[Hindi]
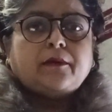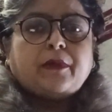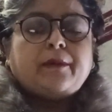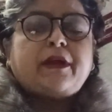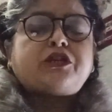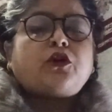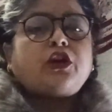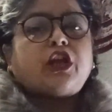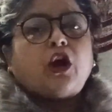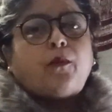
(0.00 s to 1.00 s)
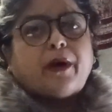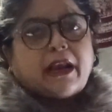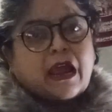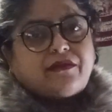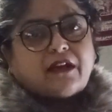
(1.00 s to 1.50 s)
परमेश्वर उनके
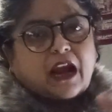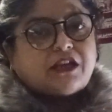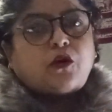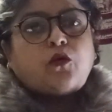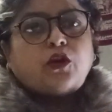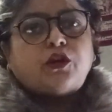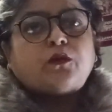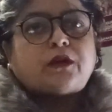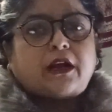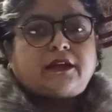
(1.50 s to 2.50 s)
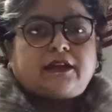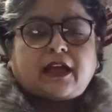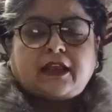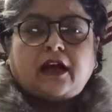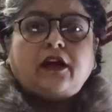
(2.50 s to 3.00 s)
ऊपर ऐसे राजाओं को नियुक्त कर
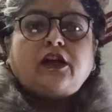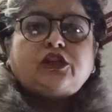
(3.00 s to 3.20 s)
देता था